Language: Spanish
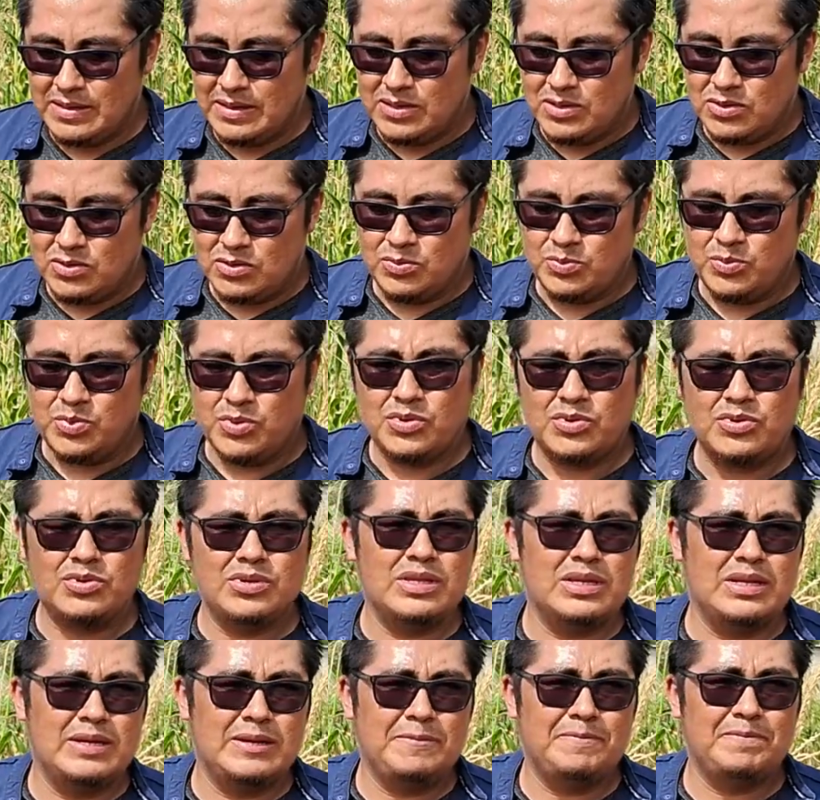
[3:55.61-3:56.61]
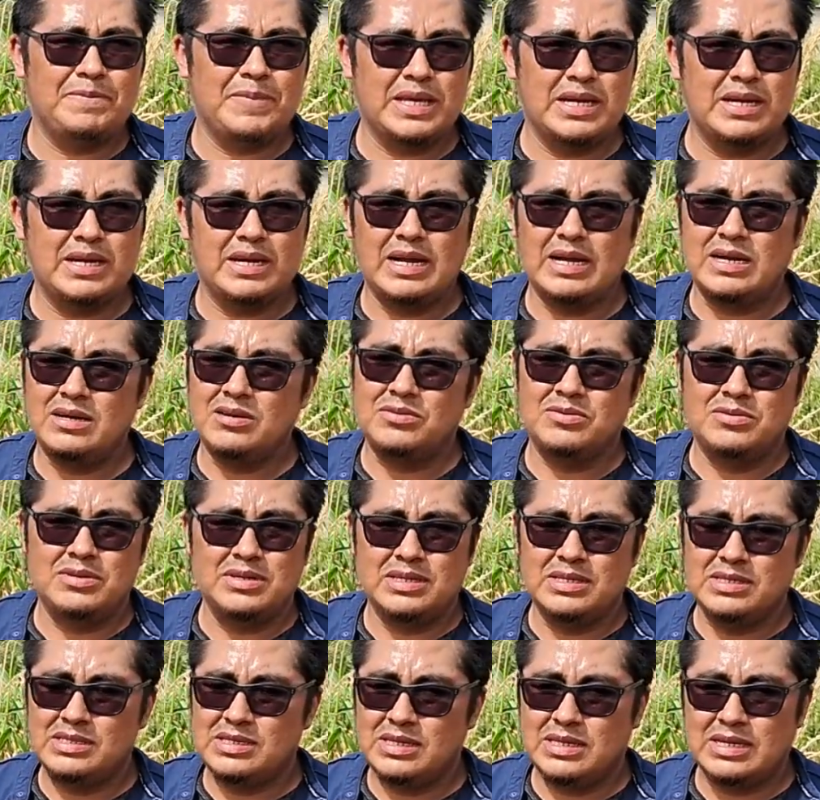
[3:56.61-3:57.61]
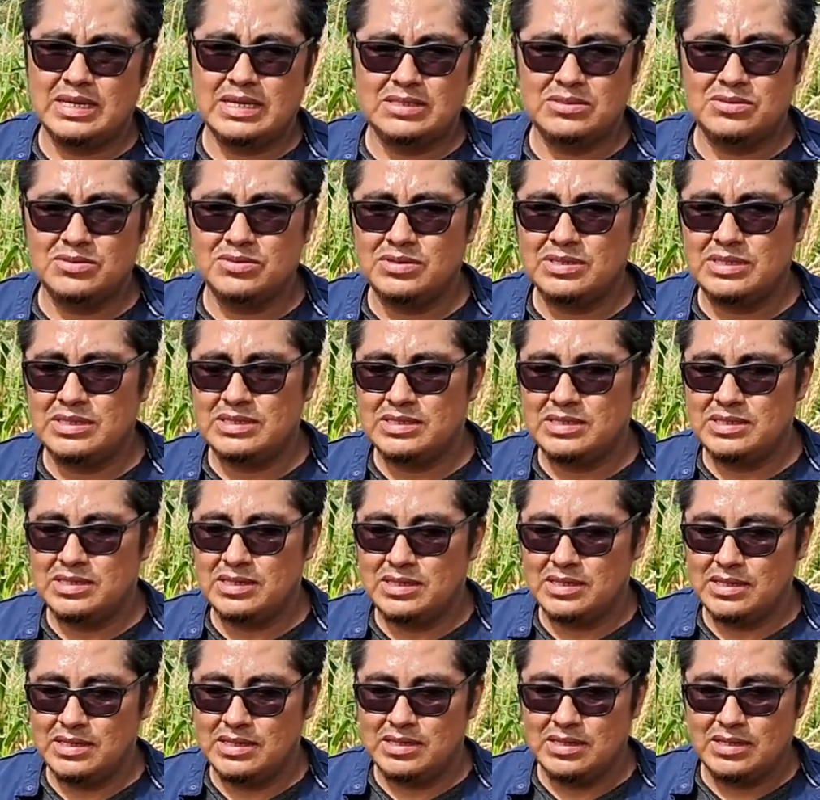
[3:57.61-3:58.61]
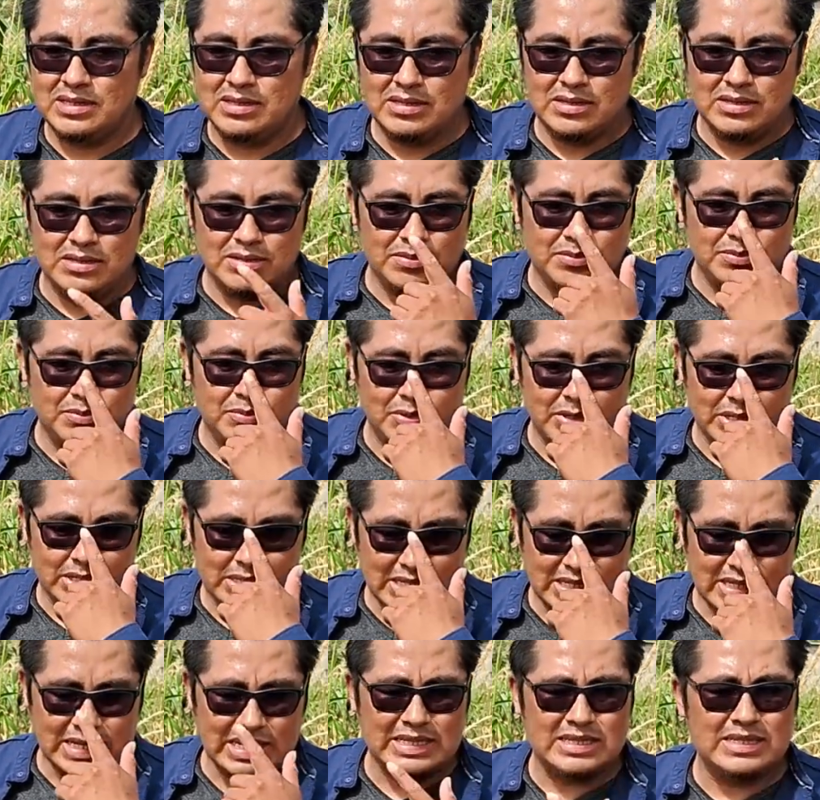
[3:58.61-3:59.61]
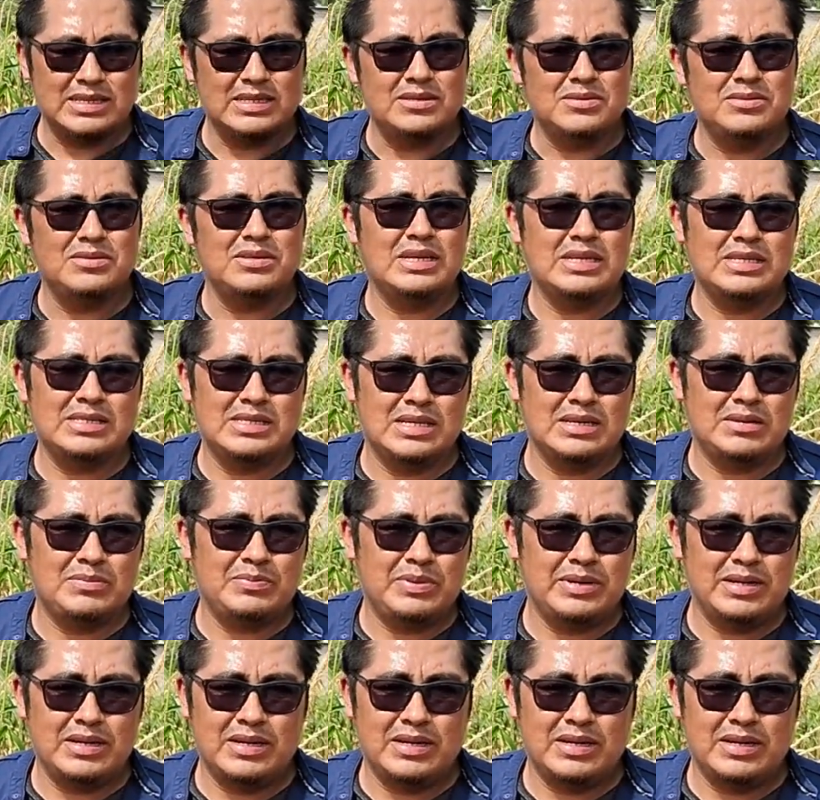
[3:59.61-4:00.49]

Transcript: un poco de, de grano o en este caso este, pues zacate, ¿no? Ya sea para